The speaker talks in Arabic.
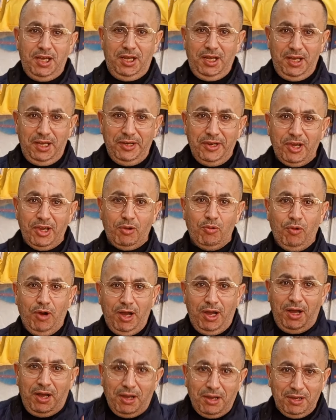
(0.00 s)
آه
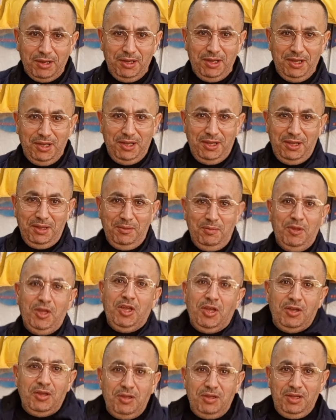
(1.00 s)
نخواق آه واحد
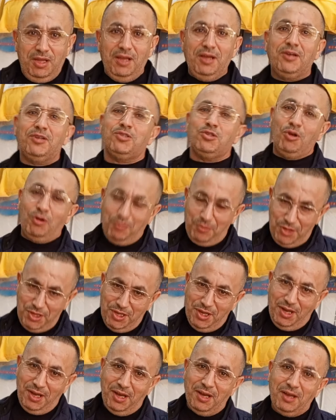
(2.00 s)
الرطوبية
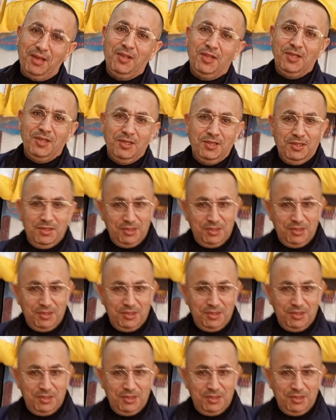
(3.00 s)
تتعطي ايه